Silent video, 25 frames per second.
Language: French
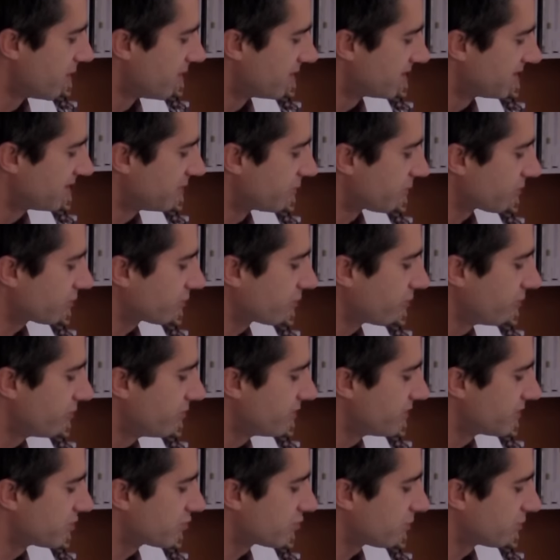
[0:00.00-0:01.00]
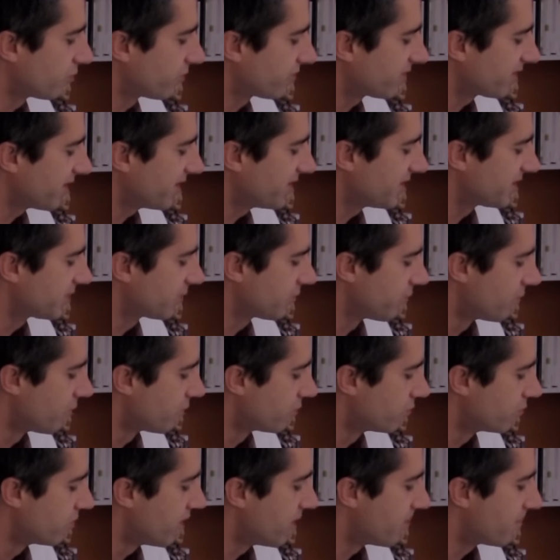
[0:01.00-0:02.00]
sinon celui des journaux
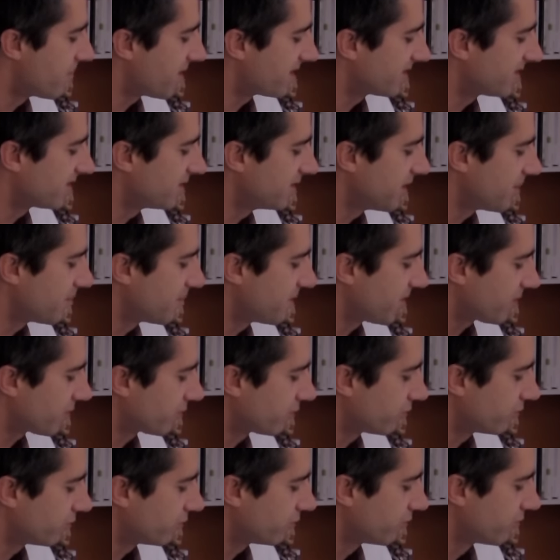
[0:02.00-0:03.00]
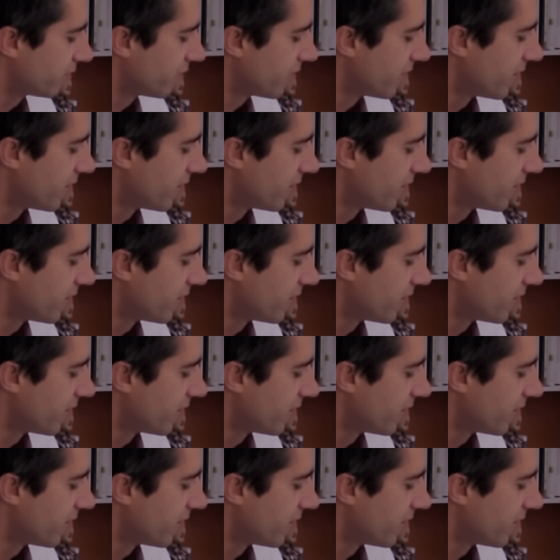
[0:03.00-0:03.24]
syndicaux où elles passent inaperçues.